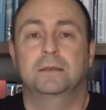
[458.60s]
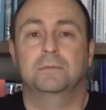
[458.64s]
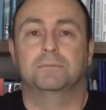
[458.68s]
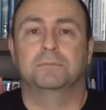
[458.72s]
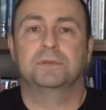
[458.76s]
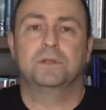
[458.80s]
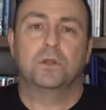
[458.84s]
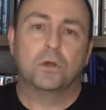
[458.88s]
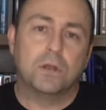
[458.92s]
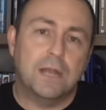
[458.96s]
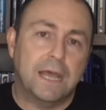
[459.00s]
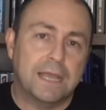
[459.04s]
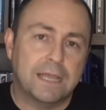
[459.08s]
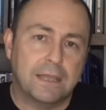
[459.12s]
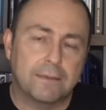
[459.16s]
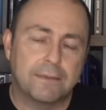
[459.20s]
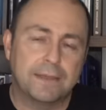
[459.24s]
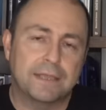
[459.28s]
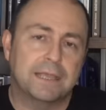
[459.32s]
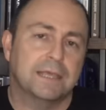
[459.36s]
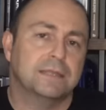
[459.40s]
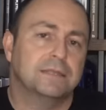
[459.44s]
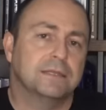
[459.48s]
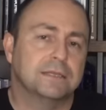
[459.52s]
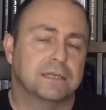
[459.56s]
Bir öğlen
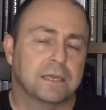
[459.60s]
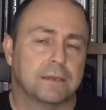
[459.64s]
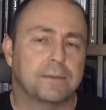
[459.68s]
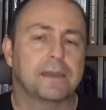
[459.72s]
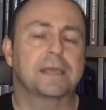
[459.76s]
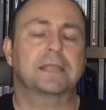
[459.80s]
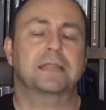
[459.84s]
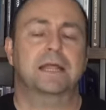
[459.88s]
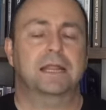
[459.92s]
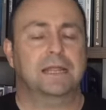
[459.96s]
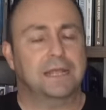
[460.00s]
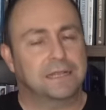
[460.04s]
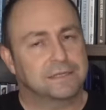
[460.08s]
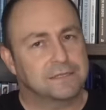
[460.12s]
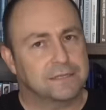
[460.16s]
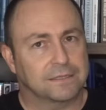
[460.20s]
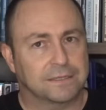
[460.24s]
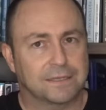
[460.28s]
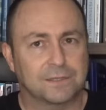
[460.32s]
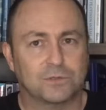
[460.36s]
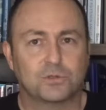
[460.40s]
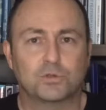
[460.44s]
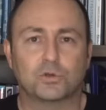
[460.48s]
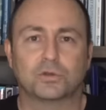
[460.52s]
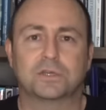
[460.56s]
yemeği yedik. Yemekler
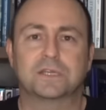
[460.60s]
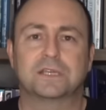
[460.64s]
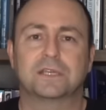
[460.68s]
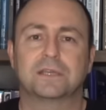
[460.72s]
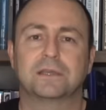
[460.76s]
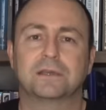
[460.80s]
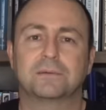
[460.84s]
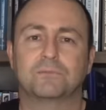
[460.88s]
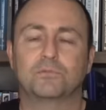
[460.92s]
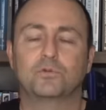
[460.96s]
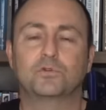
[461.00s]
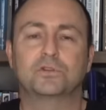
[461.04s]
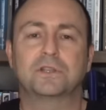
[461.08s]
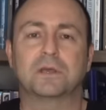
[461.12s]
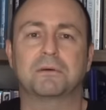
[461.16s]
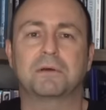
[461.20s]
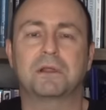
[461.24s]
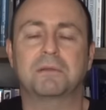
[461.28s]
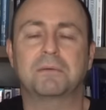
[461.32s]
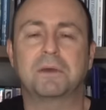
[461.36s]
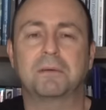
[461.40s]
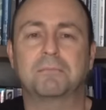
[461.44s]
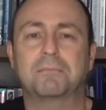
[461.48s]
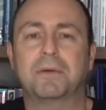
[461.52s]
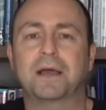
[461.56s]
gerçekten çok iyi.
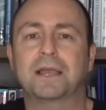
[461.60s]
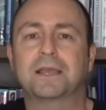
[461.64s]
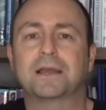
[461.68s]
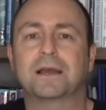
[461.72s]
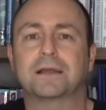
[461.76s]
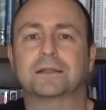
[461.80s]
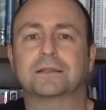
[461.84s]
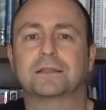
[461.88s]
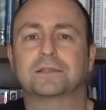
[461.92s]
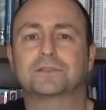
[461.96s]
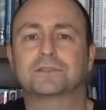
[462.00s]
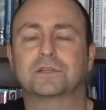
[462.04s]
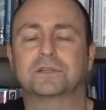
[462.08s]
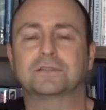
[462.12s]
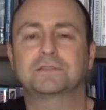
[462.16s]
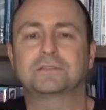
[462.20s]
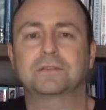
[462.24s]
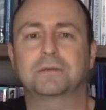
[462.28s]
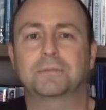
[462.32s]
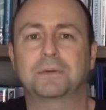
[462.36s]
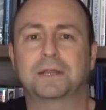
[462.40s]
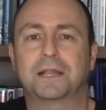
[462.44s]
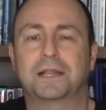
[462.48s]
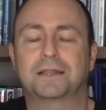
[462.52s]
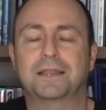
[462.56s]
Muhtemel ben Baykar'da
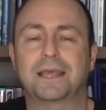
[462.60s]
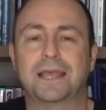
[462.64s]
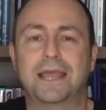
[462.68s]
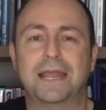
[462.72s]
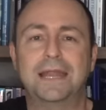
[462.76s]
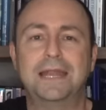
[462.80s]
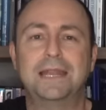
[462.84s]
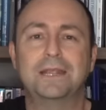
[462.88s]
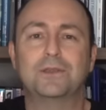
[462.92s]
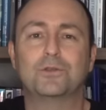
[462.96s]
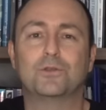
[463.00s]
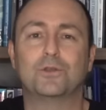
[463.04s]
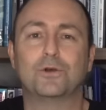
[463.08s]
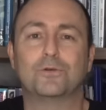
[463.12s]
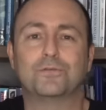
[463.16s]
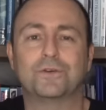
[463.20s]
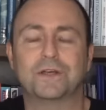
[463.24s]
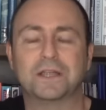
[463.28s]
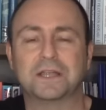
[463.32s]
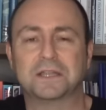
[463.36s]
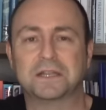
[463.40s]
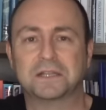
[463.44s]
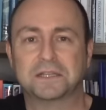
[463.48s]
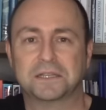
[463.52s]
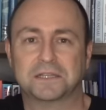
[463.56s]
çalışsam herhalde 50 kilo
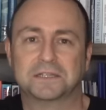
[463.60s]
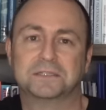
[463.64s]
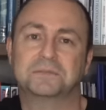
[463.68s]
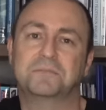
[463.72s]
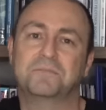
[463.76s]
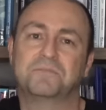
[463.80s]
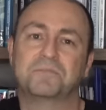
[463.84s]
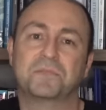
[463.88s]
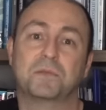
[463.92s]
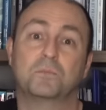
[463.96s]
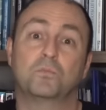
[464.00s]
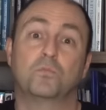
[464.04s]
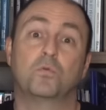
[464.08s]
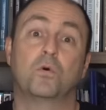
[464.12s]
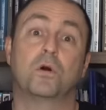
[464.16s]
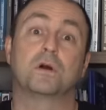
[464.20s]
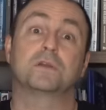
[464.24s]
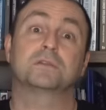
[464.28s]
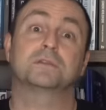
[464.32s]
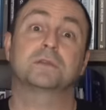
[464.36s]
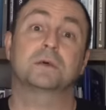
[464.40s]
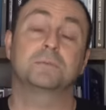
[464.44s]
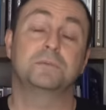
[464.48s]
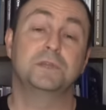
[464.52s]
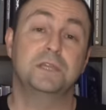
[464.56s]
falan alırım.
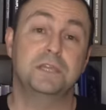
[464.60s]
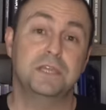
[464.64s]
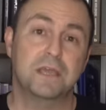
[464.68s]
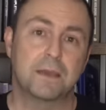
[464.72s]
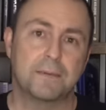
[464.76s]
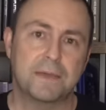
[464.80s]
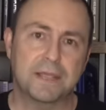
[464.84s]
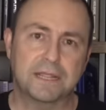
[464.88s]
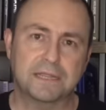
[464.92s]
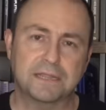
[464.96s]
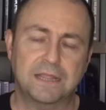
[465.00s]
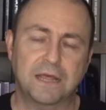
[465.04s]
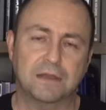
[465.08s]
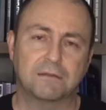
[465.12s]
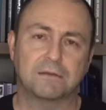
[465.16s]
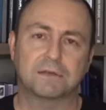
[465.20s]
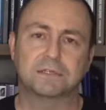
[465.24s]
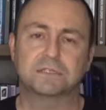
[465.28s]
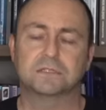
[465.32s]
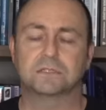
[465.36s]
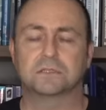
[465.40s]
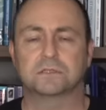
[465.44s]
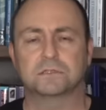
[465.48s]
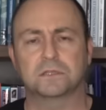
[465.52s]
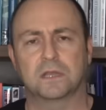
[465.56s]
Muazzam iyi yemekler var.
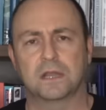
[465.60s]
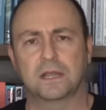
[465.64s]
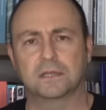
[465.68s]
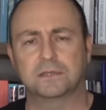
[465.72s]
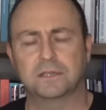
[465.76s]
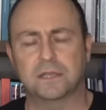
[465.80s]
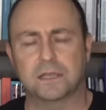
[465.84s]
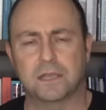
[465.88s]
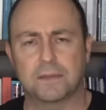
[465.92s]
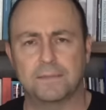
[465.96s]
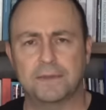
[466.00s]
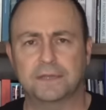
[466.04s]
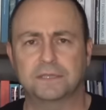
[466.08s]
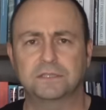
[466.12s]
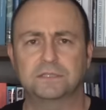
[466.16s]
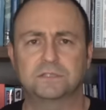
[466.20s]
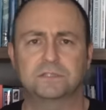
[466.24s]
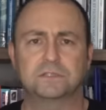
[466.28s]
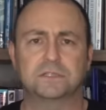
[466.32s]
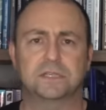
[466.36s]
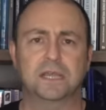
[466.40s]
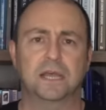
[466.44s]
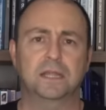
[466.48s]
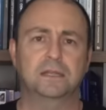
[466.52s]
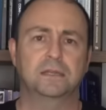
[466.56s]
İşte salata yemek
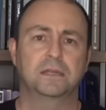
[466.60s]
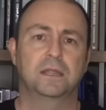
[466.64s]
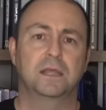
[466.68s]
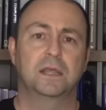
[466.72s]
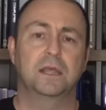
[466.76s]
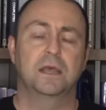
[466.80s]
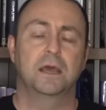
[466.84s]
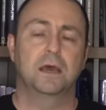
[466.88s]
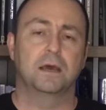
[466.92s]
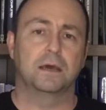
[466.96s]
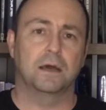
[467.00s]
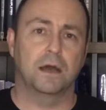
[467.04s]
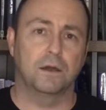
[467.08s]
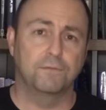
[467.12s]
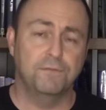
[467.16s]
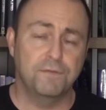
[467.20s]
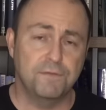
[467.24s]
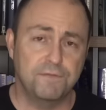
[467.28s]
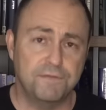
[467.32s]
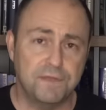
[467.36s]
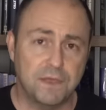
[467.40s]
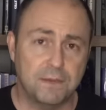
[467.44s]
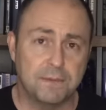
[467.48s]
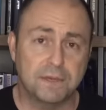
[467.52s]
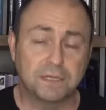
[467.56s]
isteyen,
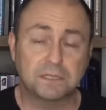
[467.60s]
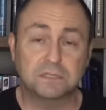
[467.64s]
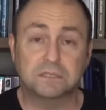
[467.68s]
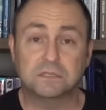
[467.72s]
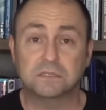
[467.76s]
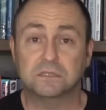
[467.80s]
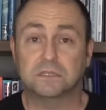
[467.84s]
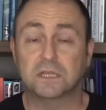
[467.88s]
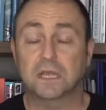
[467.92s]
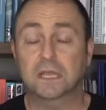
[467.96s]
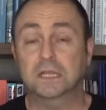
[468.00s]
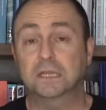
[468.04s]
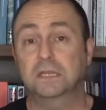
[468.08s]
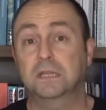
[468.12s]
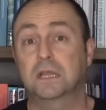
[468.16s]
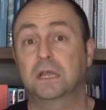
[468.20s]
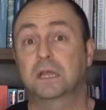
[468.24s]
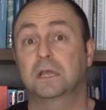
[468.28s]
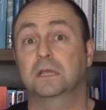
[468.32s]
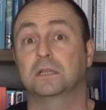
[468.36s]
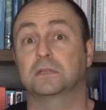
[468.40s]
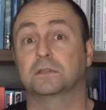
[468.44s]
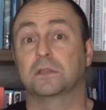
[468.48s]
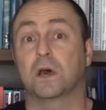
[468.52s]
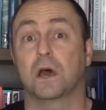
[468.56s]
hafif yemek isteyen,
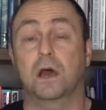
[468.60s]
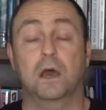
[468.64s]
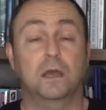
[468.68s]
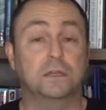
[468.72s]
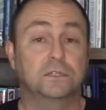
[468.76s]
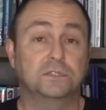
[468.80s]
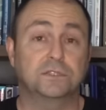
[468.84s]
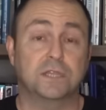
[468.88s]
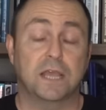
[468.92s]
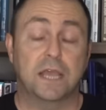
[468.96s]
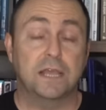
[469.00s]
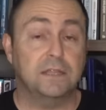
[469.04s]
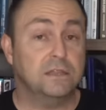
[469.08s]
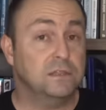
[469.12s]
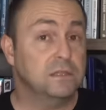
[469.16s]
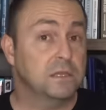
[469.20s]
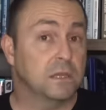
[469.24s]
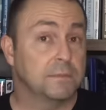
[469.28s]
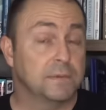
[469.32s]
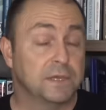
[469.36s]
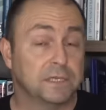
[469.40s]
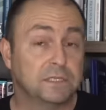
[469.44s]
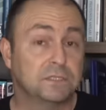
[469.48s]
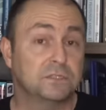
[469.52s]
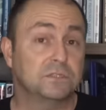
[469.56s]
daha işte et
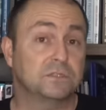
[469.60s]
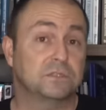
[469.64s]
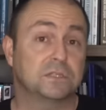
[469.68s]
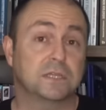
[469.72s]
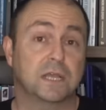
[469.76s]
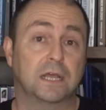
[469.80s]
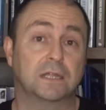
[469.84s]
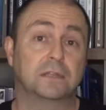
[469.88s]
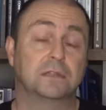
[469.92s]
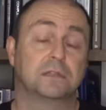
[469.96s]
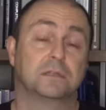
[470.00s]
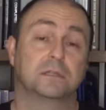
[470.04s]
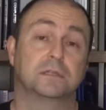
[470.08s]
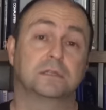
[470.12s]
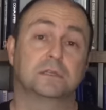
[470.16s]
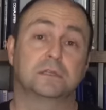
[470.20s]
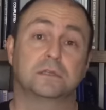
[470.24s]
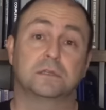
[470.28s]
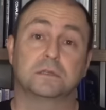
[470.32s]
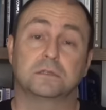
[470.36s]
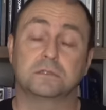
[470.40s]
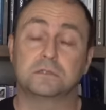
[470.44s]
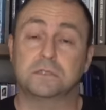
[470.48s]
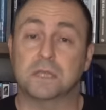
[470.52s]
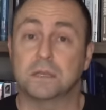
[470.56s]
yemek isteyen,
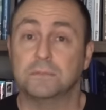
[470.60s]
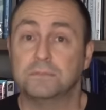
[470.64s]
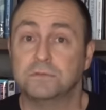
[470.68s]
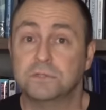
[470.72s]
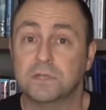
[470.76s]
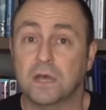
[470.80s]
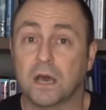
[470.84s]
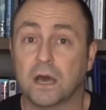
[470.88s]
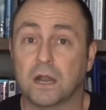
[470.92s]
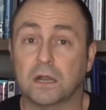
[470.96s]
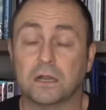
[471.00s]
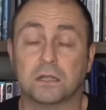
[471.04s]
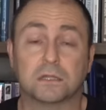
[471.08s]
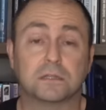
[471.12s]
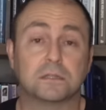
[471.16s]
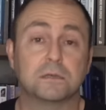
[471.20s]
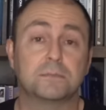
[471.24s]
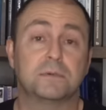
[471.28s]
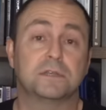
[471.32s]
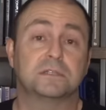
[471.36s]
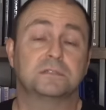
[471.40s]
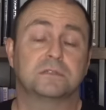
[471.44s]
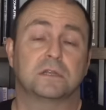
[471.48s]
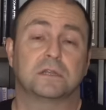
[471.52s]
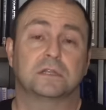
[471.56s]
e, sebze
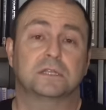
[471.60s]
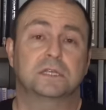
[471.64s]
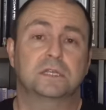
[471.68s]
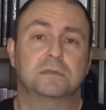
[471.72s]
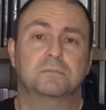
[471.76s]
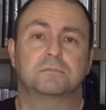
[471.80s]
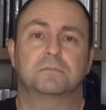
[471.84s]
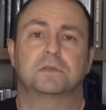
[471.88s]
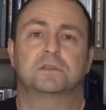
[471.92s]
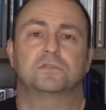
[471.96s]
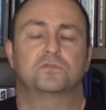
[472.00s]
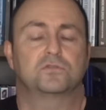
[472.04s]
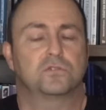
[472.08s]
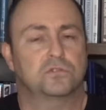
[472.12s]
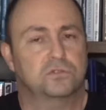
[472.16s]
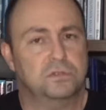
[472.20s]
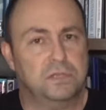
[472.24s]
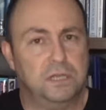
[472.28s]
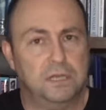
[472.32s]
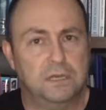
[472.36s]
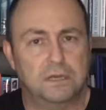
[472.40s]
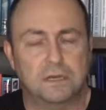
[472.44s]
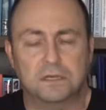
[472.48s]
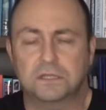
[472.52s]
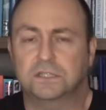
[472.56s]
ağırlıklı beslenen kim ne
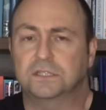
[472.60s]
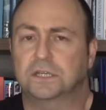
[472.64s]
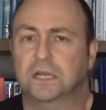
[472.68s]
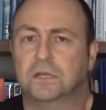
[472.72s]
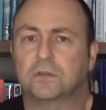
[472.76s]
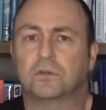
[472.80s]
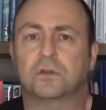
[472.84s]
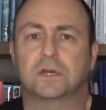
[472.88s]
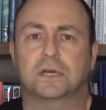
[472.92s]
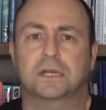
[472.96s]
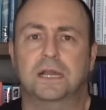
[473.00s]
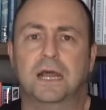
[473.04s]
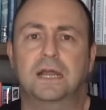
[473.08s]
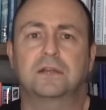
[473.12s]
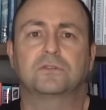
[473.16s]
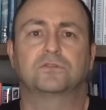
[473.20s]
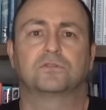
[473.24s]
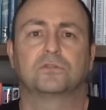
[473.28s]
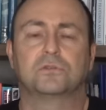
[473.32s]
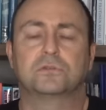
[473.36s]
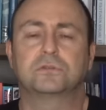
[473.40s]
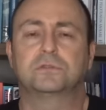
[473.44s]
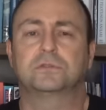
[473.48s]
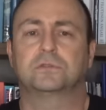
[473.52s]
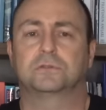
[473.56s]
istiyorsa aşağı yukarı her
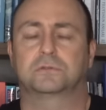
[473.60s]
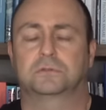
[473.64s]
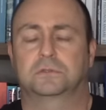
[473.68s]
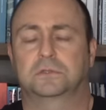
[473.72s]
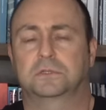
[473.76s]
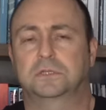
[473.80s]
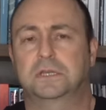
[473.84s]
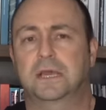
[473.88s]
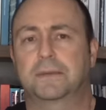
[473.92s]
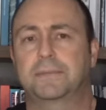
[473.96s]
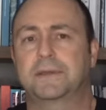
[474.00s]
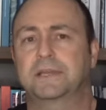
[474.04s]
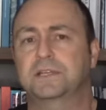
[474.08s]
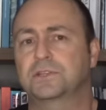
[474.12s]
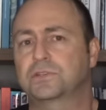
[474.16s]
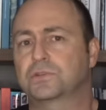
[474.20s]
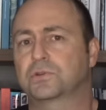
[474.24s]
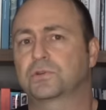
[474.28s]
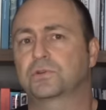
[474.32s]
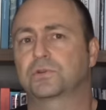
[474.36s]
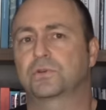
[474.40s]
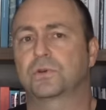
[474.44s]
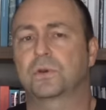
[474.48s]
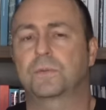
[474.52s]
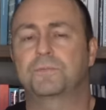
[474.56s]
türlü e, yemek
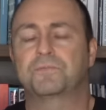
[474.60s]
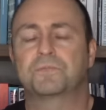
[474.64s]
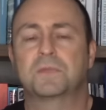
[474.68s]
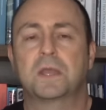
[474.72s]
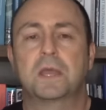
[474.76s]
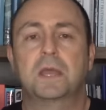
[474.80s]
çıkıyor.